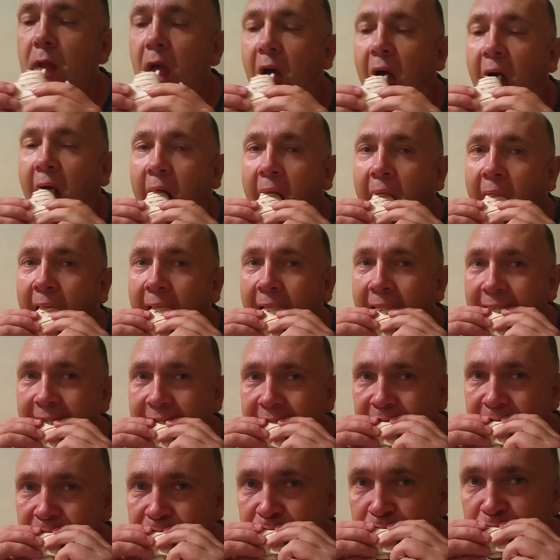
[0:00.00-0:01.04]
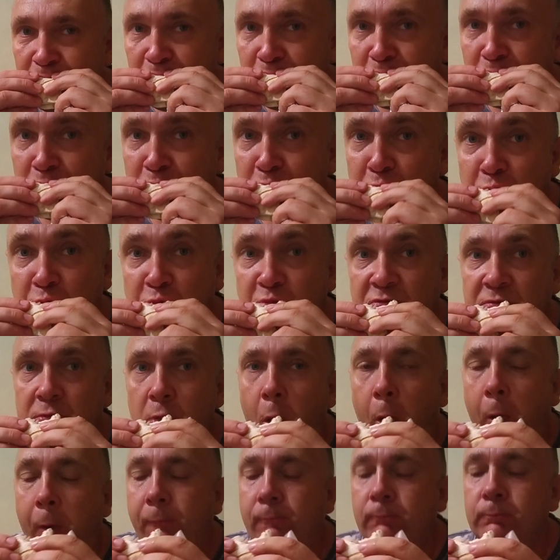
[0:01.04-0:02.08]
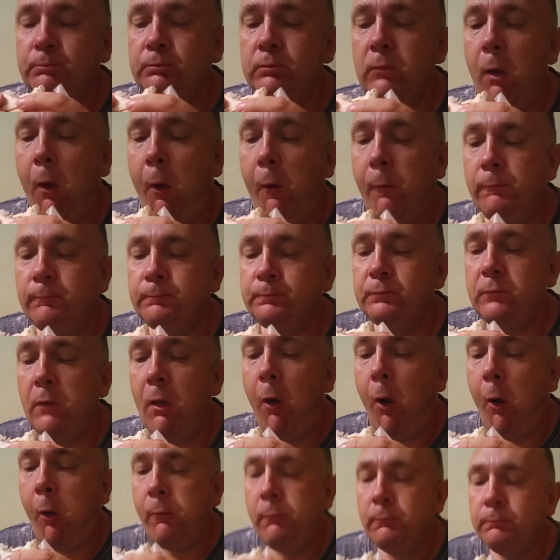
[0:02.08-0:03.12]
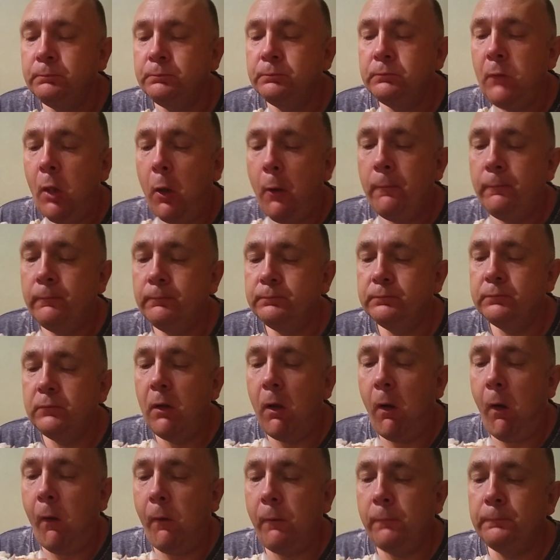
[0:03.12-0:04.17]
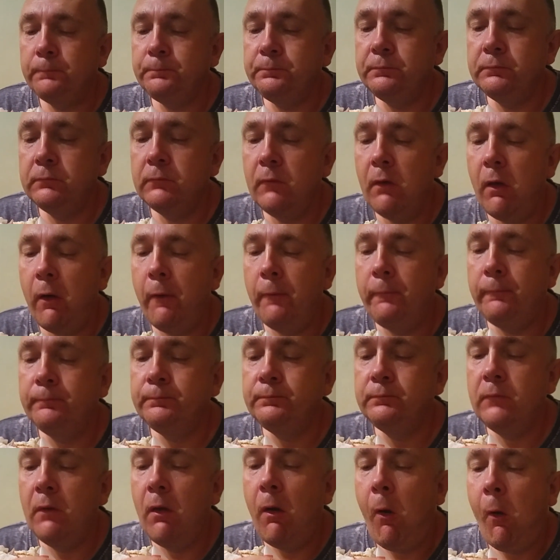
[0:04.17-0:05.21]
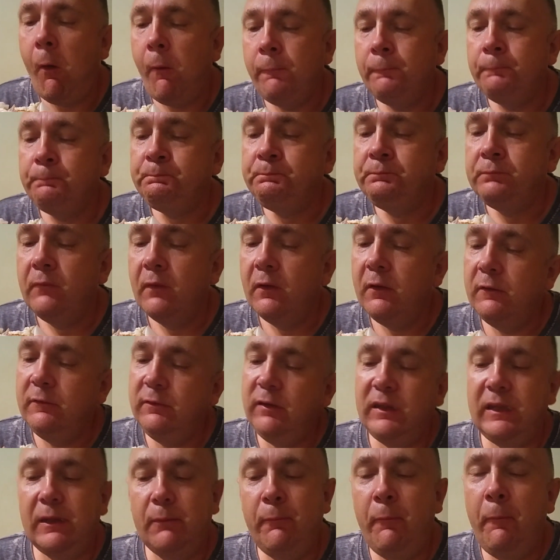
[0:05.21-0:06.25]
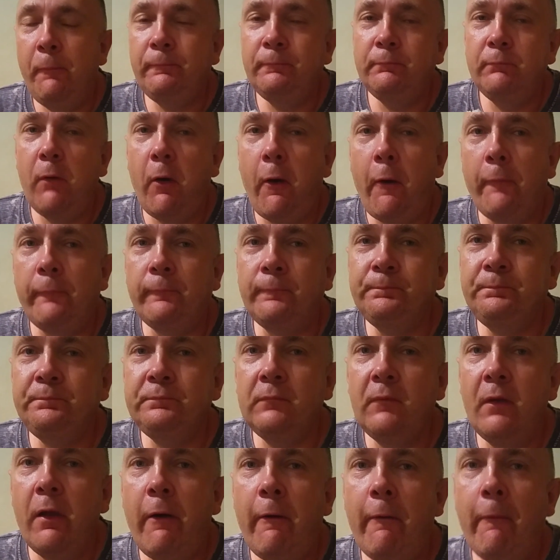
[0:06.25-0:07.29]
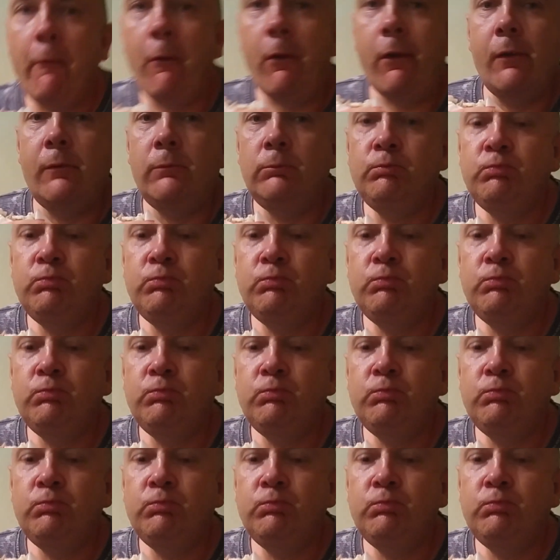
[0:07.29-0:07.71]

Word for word: Dobra Sebastianie, ile, jaką dajesz ocenę temu kebabowi w skali od 1 do 10? Jak byś ocenił go? 7. Na 7.